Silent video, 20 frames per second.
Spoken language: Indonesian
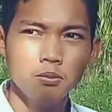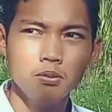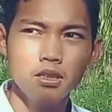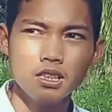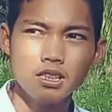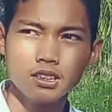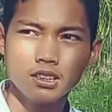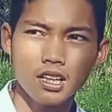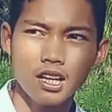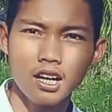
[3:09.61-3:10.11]

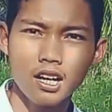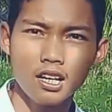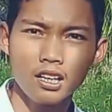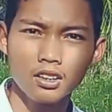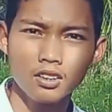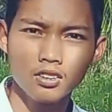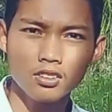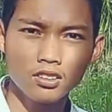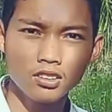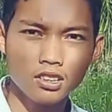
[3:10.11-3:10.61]

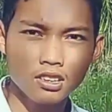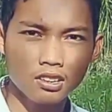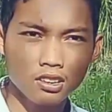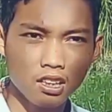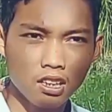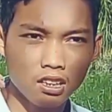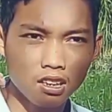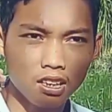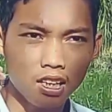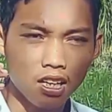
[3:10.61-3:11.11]
bisa
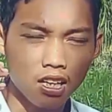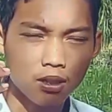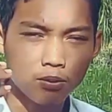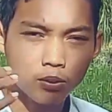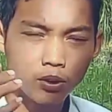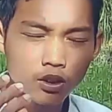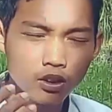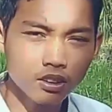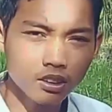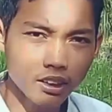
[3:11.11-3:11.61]
konsisten
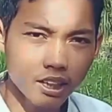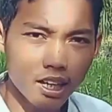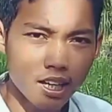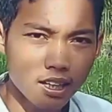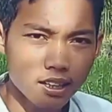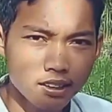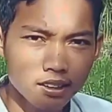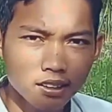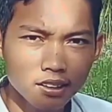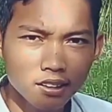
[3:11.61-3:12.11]
dalam
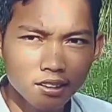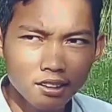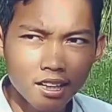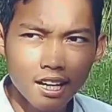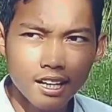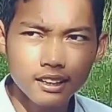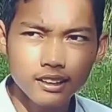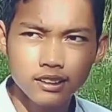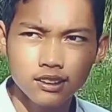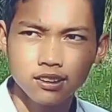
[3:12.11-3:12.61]
konten
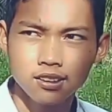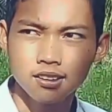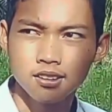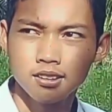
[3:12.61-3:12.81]
dan